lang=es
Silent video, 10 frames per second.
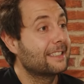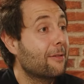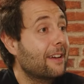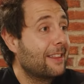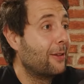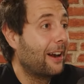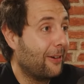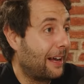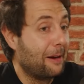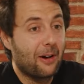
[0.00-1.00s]
está fallando
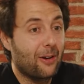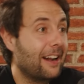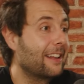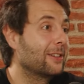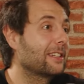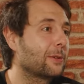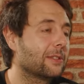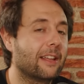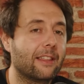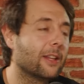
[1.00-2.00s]
algo, que a lo mejor alguien nos
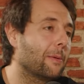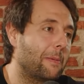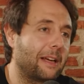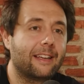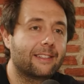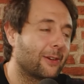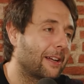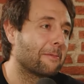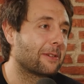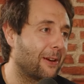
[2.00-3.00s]
escucha y dice, no, Pepe, es que esto
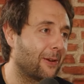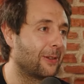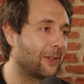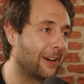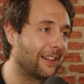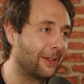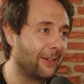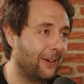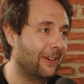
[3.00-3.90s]
queremos que lo controle todo.